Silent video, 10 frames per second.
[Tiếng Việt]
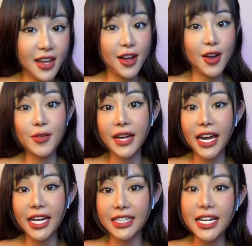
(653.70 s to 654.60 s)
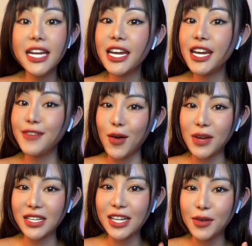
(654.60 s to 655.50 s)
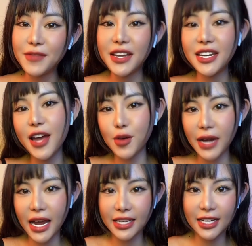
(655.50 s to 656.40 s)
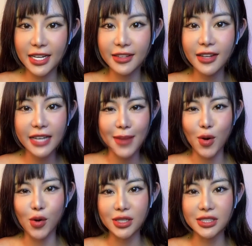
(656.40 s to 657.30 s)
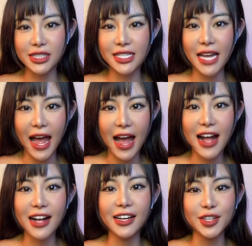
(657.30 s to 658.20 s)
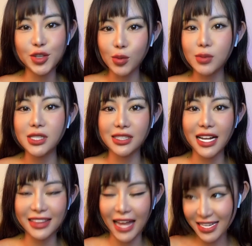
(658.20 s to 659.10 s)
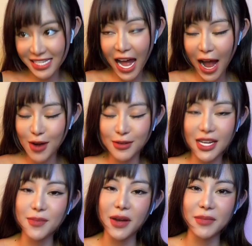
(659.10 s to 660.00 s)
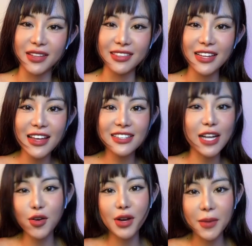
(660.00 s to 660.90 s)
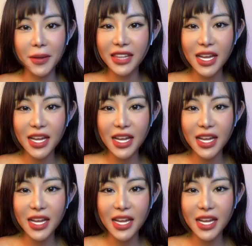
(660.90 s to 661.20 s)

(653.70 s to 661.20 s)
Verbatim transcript: Ok, hy vọng là sau cái video này thì tất cả mọi người đã hình dung được là tại sao khi mà mình sau khi mà mình tiêm